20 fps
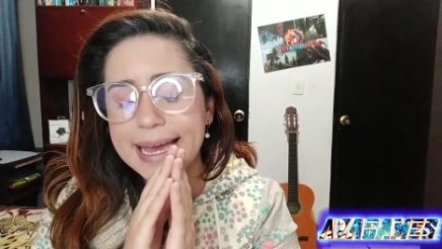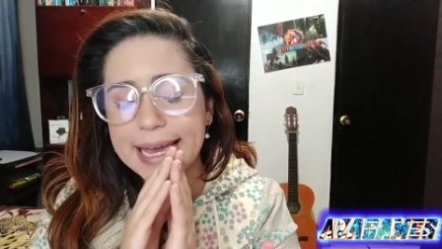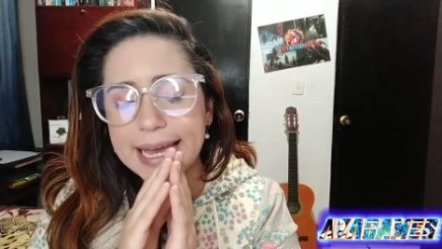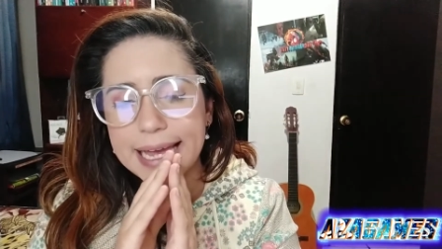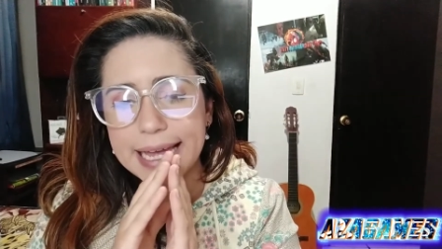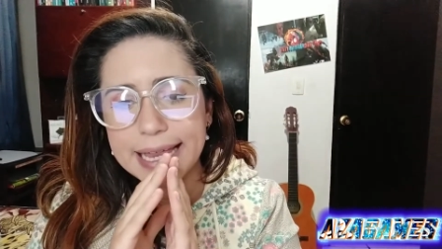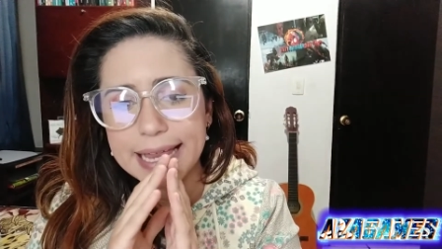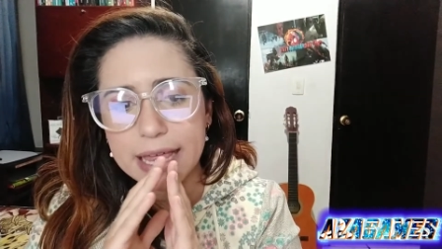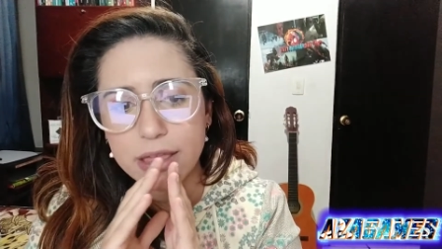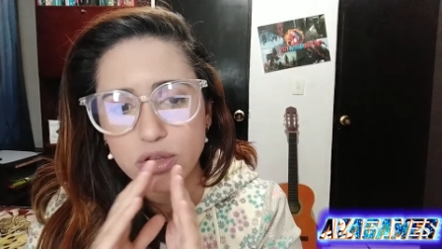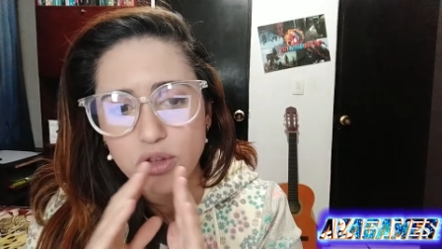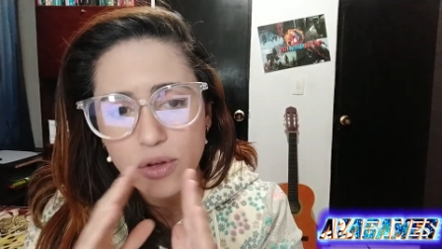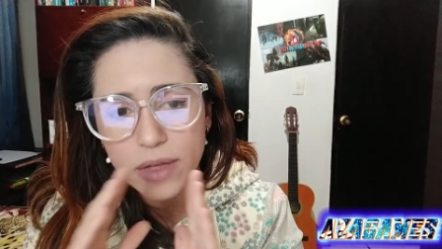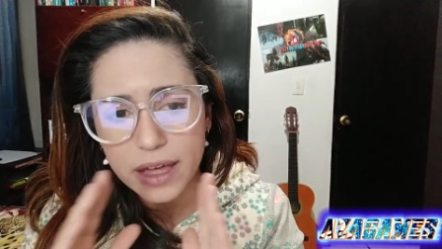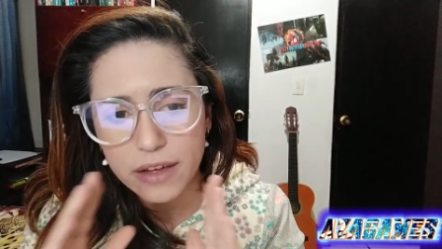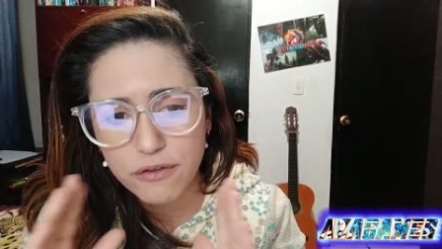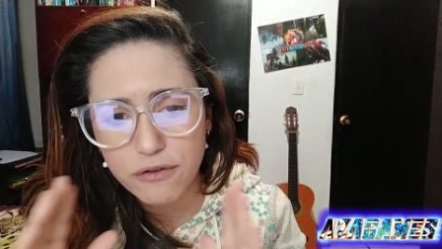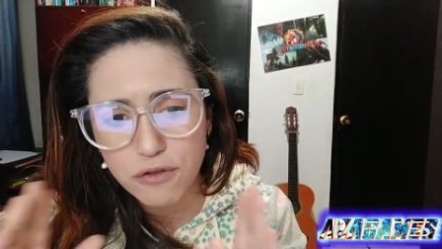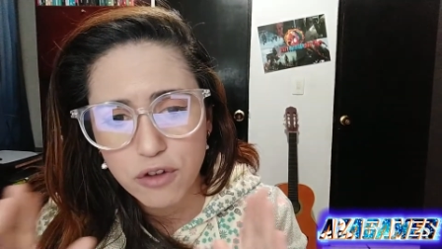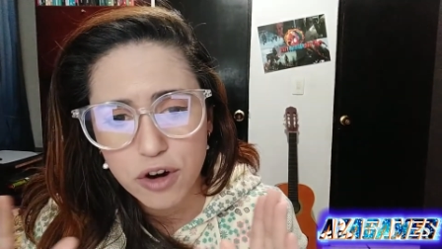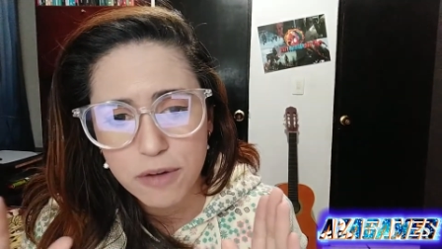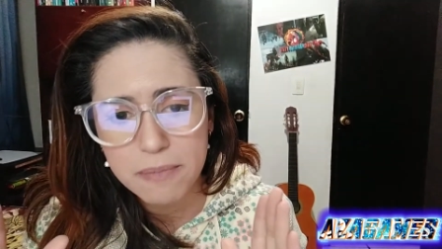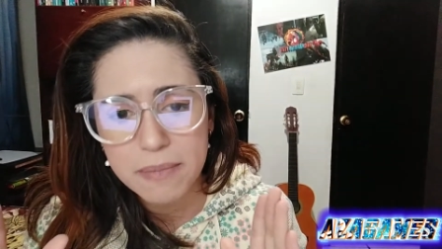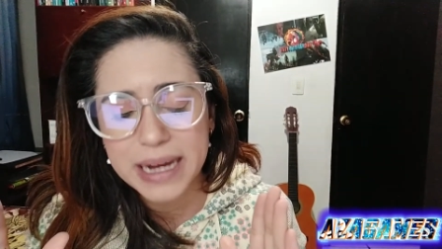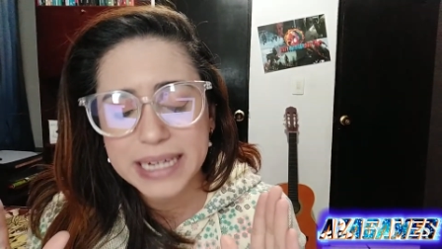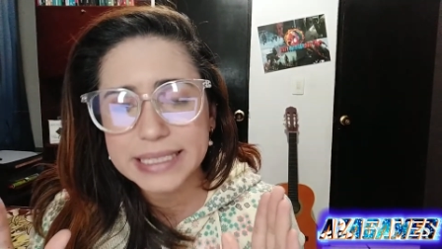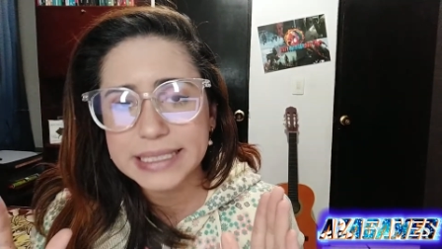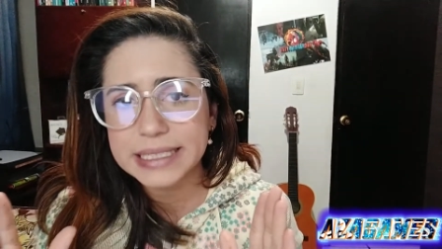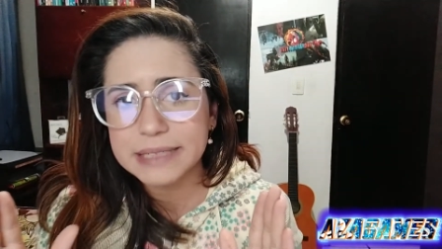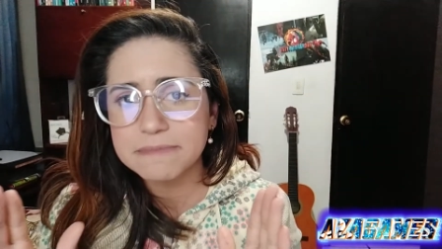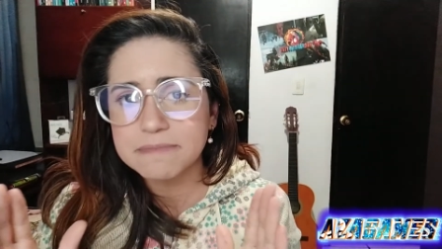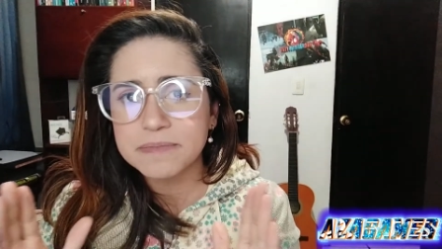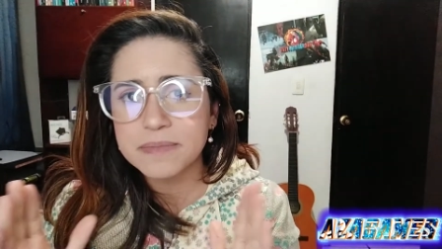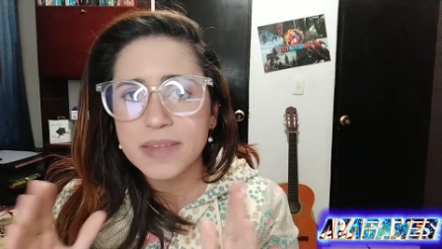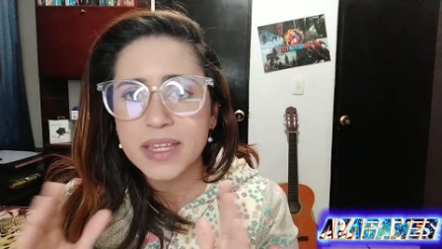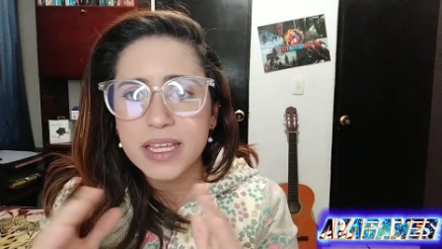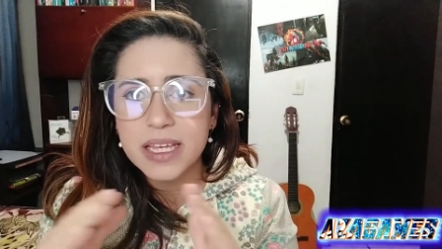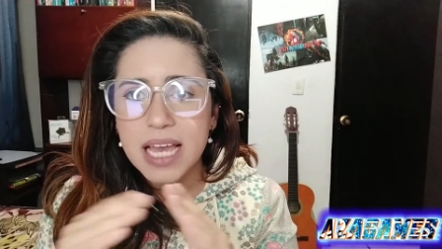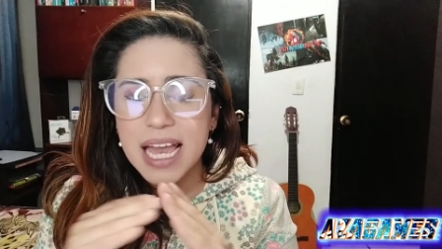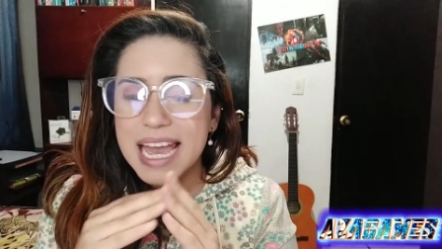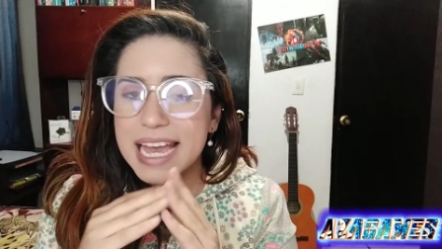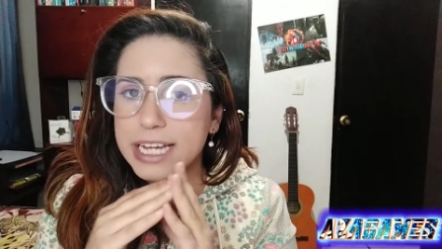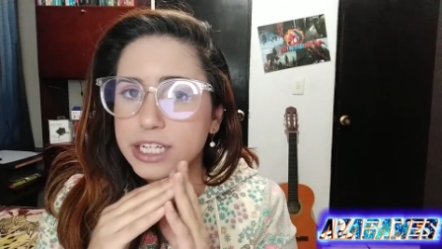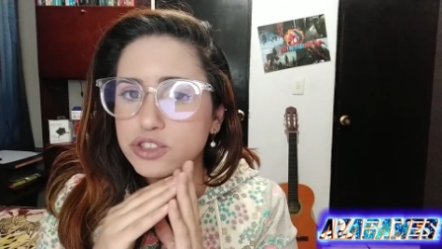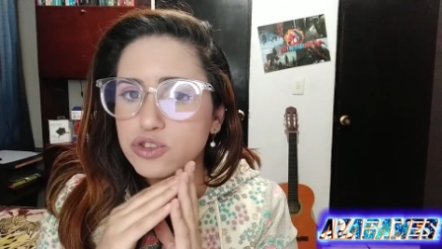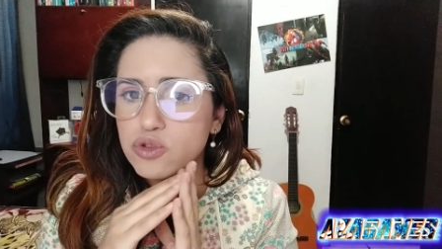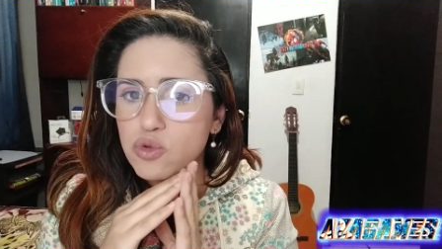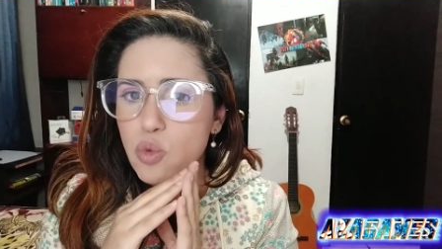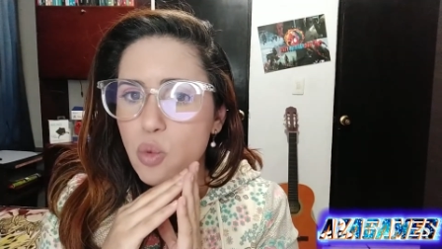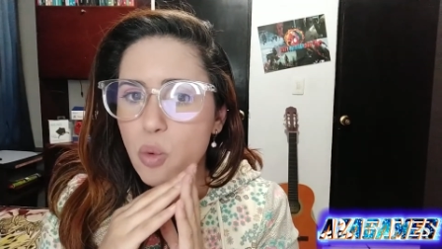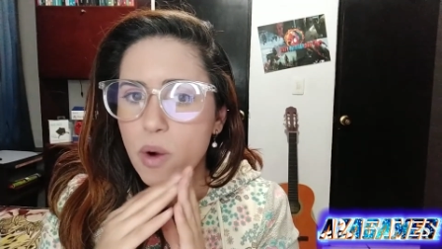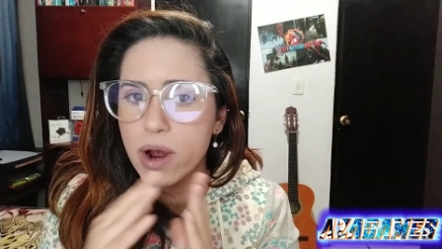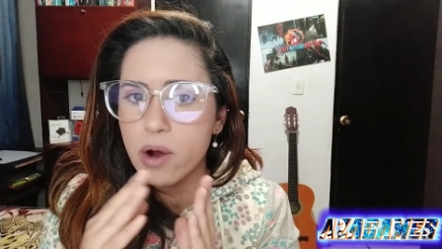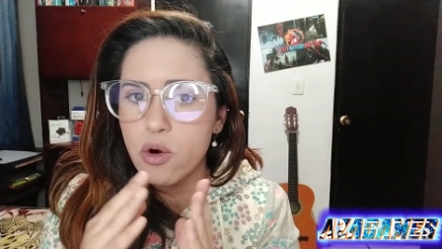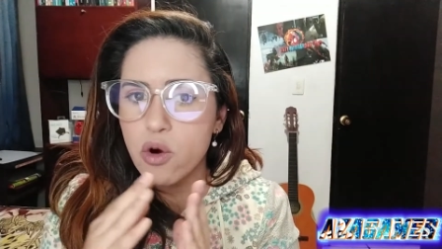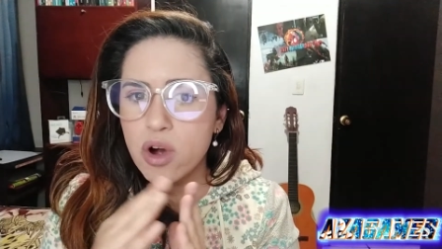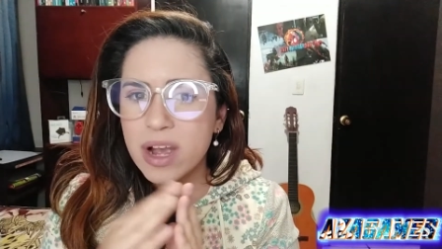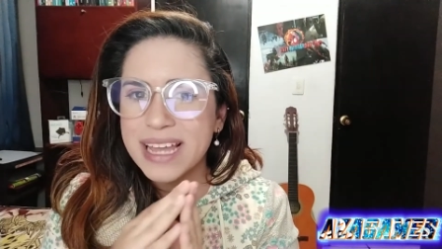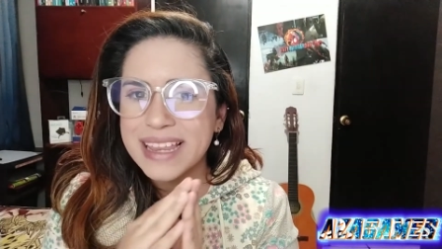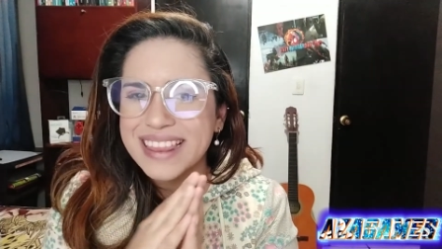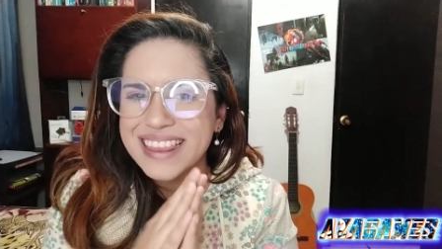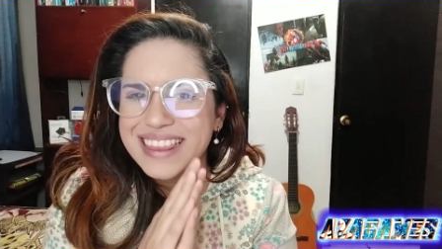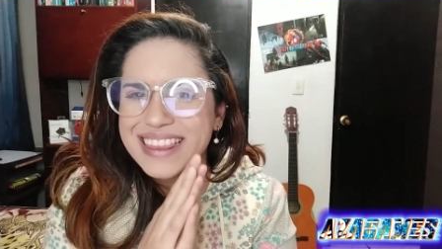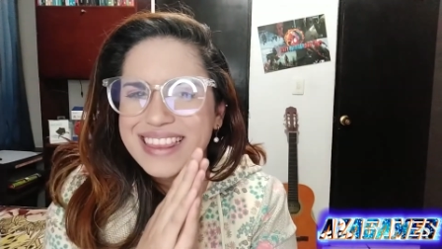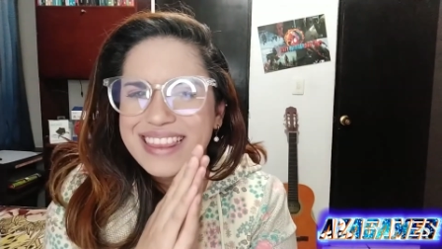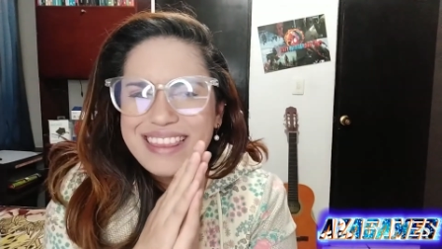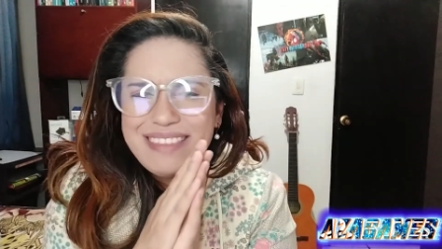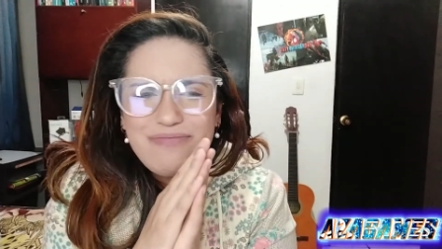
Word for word: eh, de todas formas es un juego